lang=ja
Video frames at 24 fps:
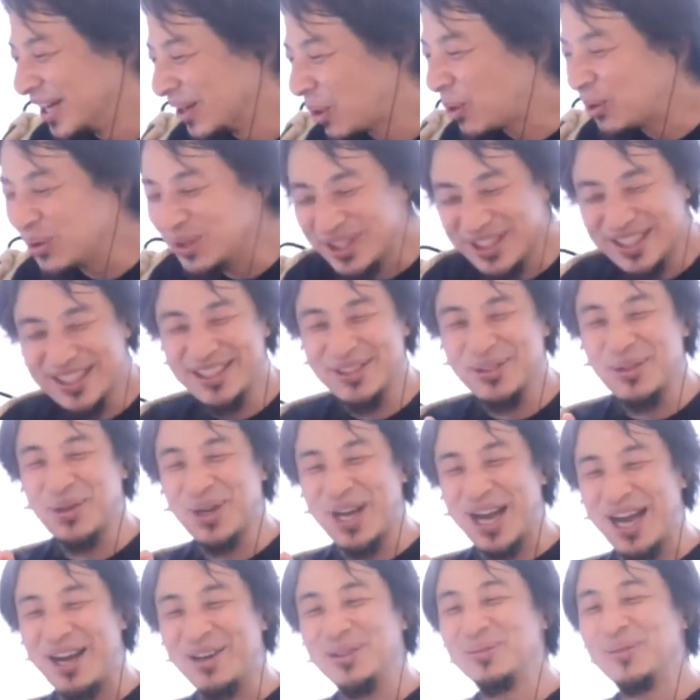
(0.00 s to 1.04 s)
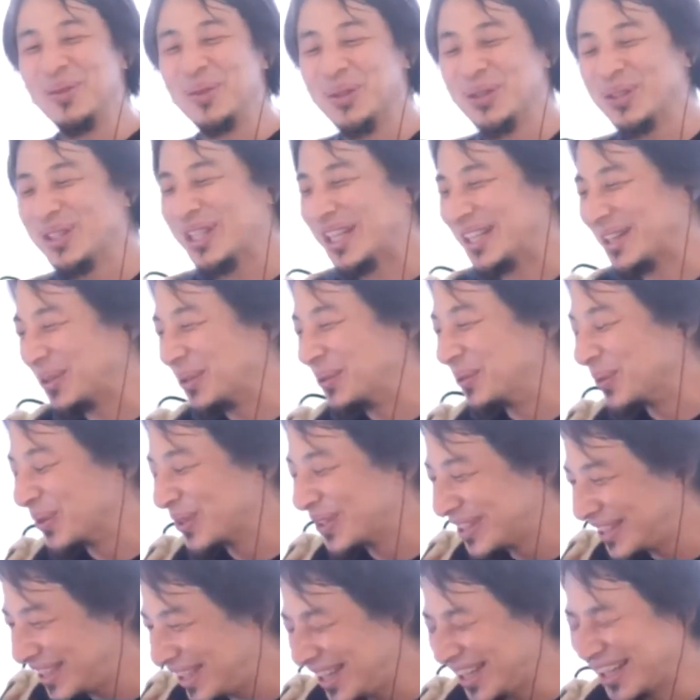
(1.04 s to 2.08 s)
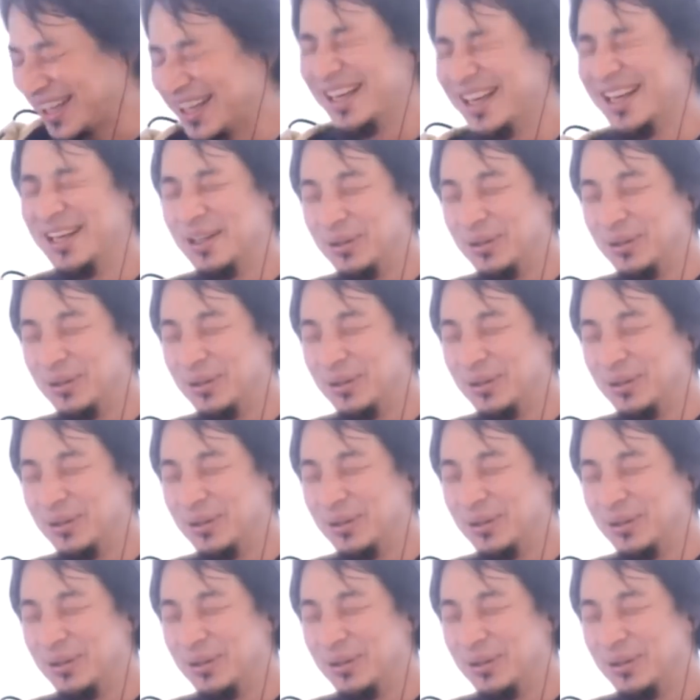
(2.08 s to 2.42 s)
子を買うものだと思って、